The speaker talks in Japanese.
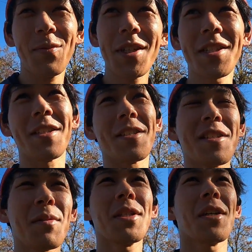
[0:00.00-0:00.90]
皆さん知っ
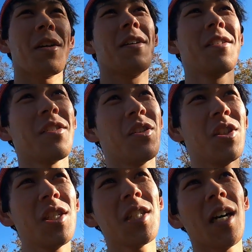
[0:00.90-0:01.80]
てましたか
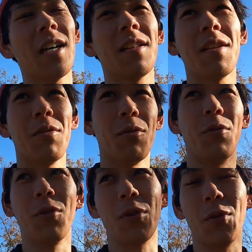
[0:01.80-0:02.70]
ニジャーってい
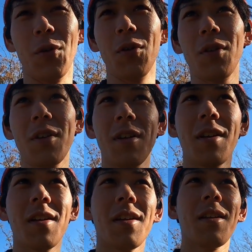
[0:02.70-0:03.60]
うその
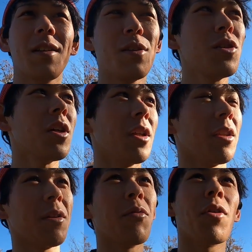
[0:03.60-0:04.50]
ニジャーで
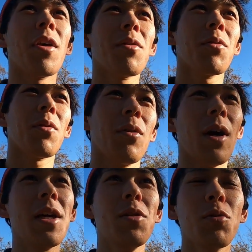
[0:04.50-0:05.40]
合ってるよねそ
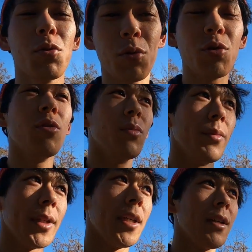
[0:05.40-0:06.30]
のアイドルグループ
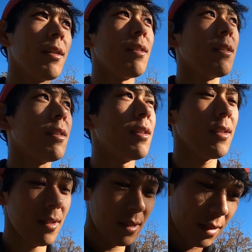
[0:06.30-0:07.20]
みたいな、
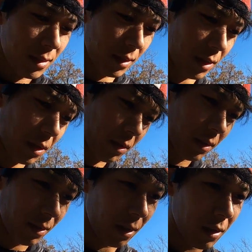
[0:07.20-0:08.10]
えー、
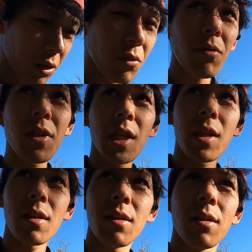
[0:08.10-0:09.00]
何9人